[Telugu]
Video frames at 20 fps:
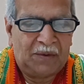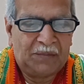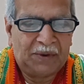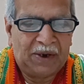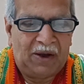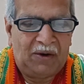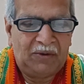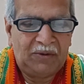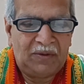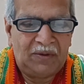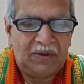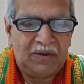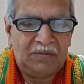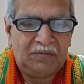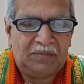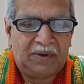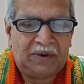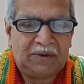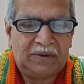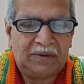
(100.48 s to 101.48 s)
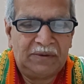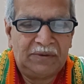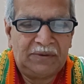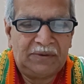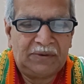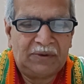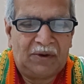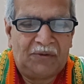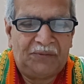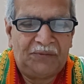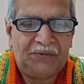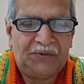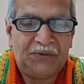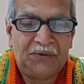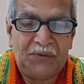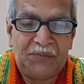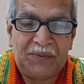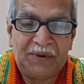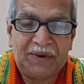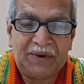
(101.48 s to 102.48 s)
ఇప్పుడు ఏమవుతుంది బౌన్స్ ఆఫ్
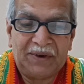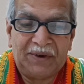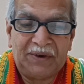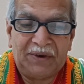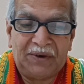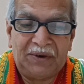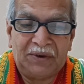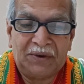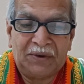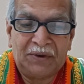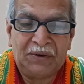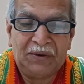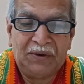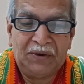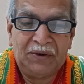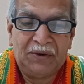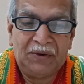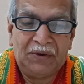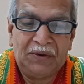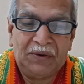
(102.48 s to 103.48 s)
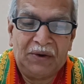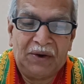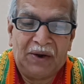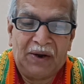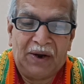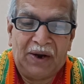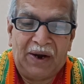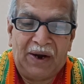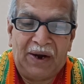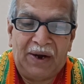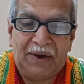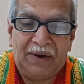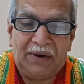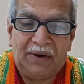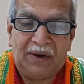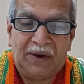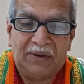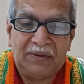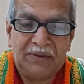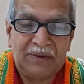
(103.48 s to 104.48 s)
జూపిటర్ అండ్
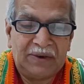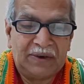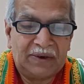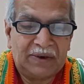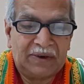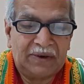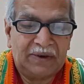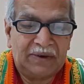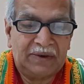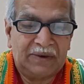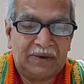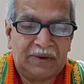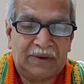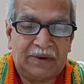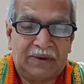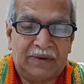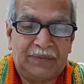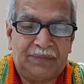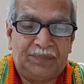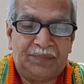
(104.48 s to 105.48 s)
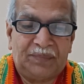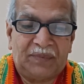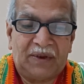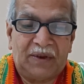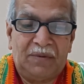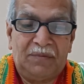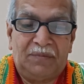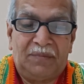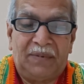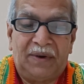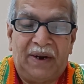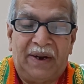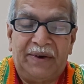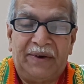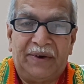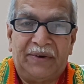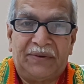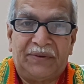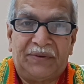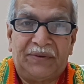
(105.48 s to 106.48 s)
అదర్
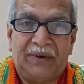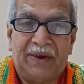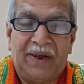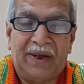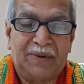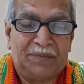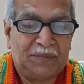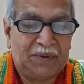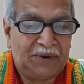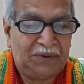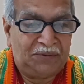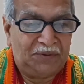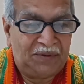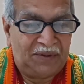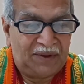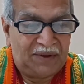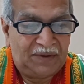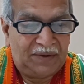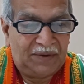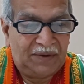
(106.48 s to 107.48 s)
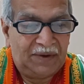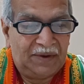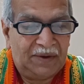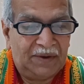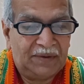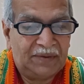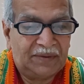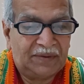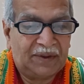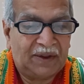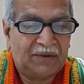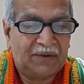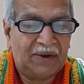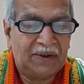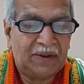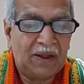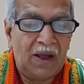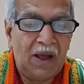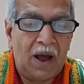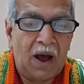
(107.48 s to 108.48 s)
ప్లానెట్స్ ఏర్పడుతుంది
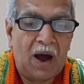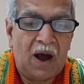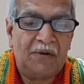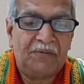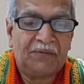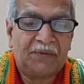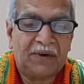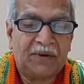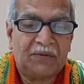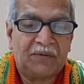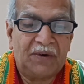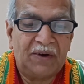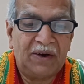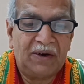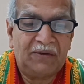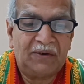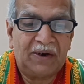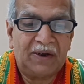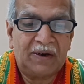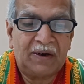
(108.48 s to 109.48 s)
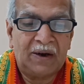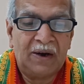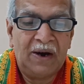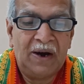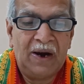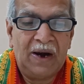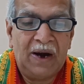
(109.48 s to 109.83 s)
తర్వాత ఆఫ్టర్ వన్ అవర్